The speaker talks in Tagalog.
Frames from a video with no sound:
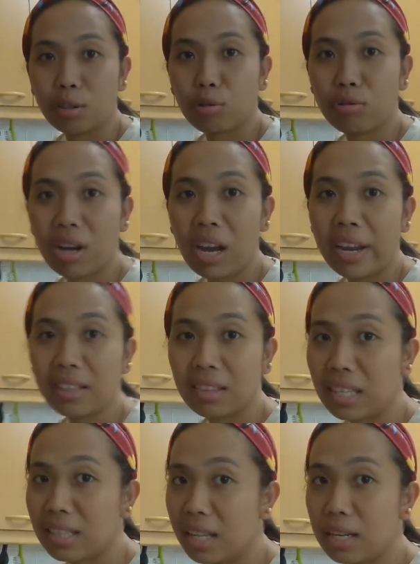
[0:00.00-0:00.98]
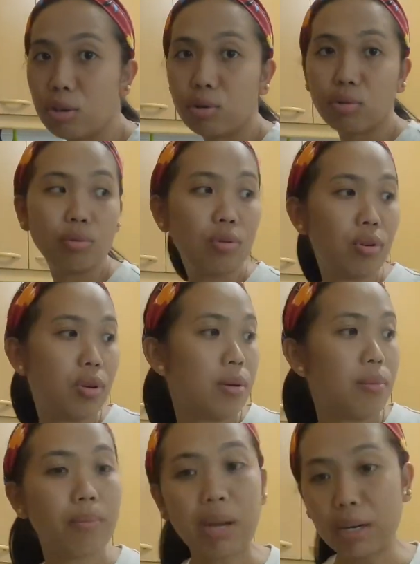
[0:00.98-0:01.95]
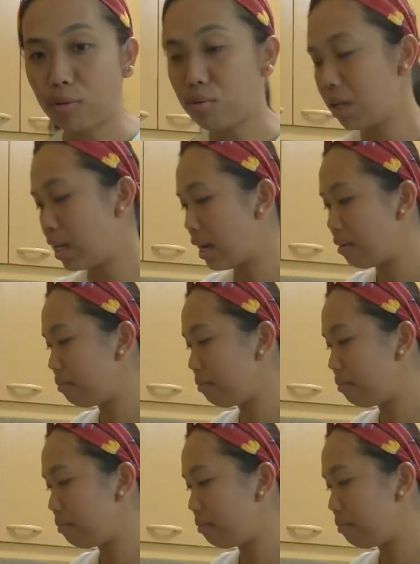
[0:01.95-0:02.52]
Hindi ko na kaya tignan yung balcony